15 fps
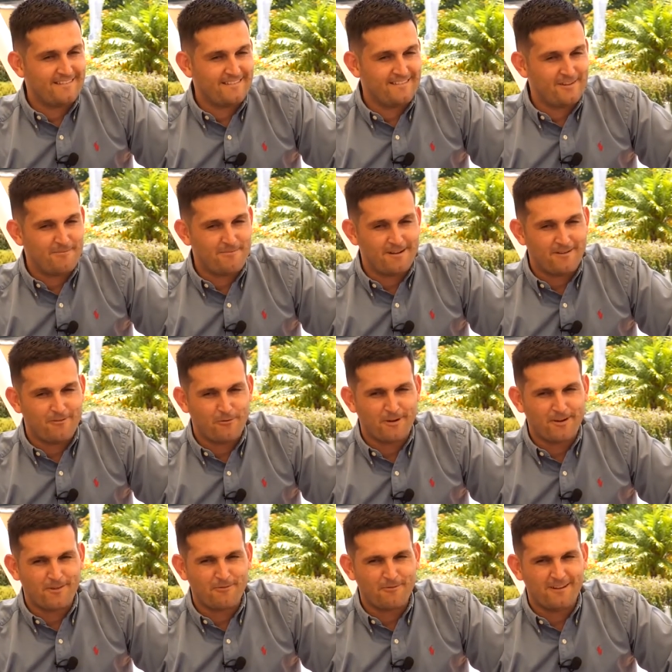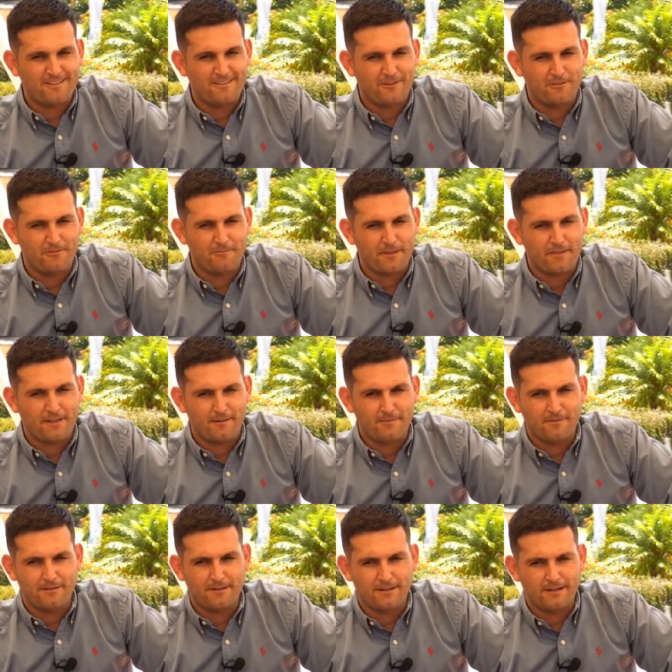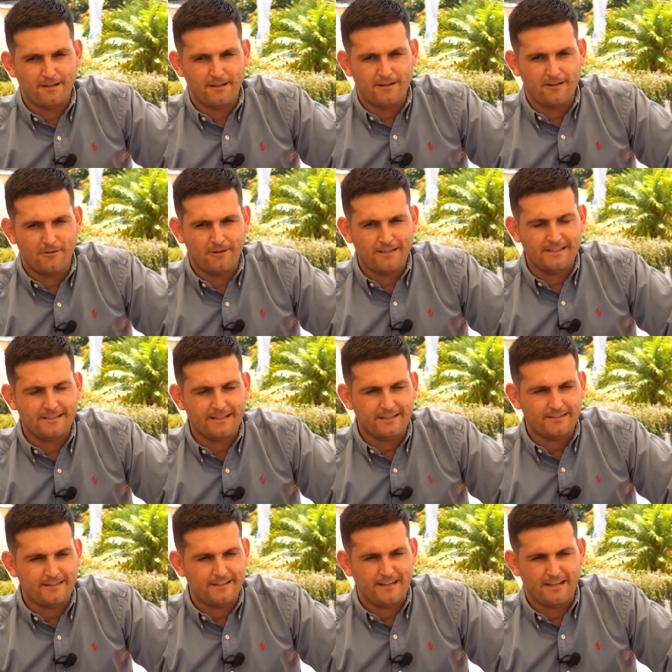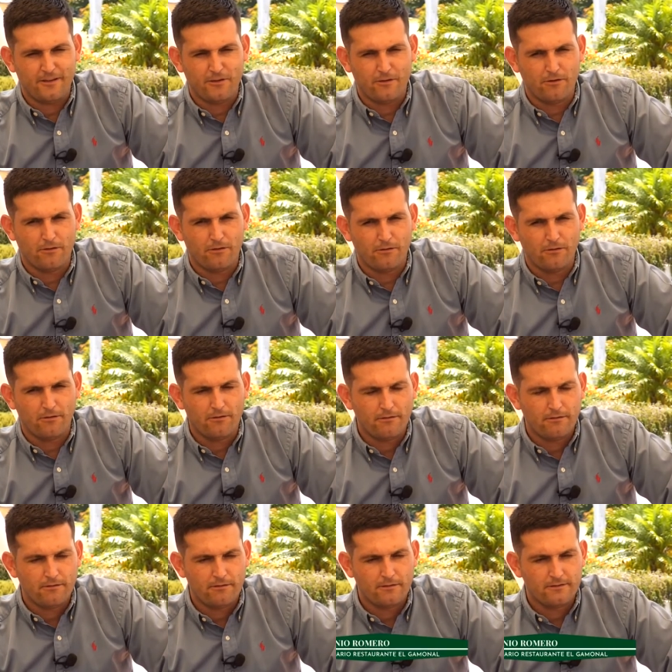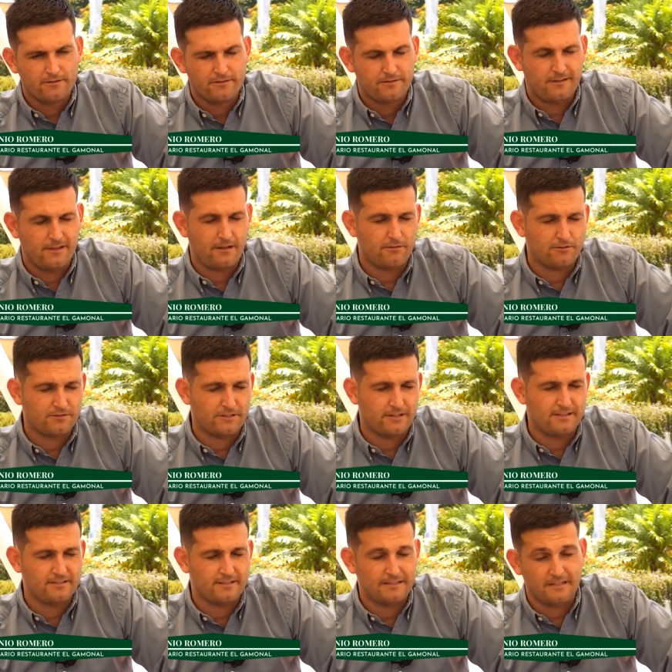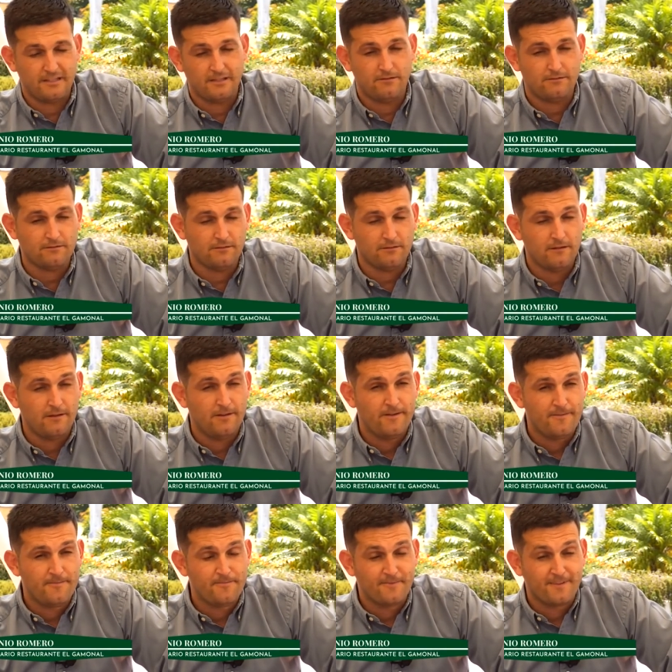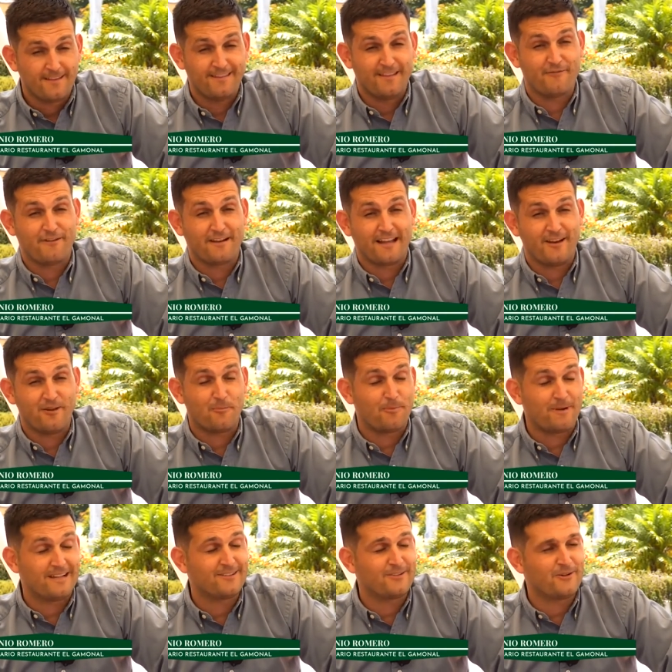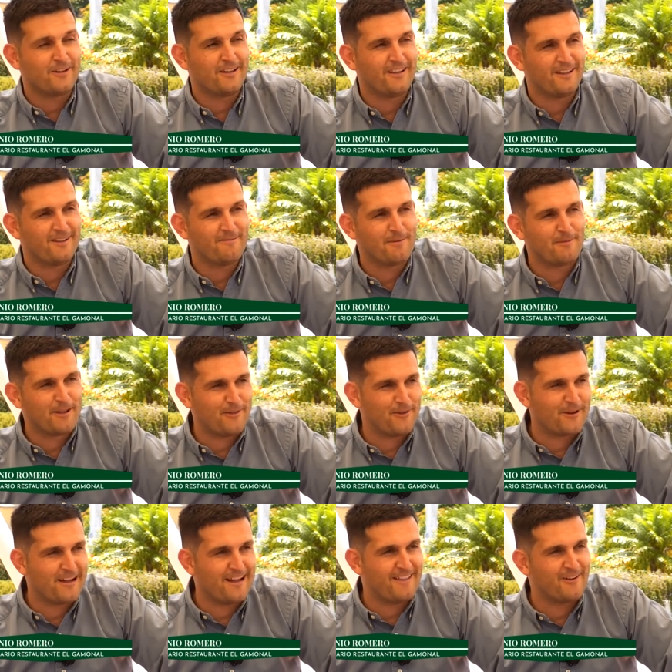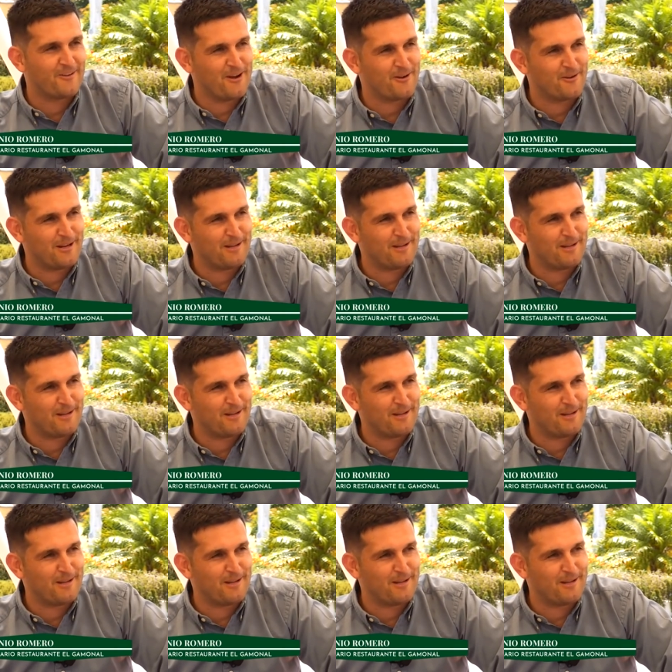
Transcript: Yo me acuerdo cuando empezamos en el 90, tendría yo 5, 6, 7 añitos, de fregar los platos, en, me ponía dos cajas de Coca-Cola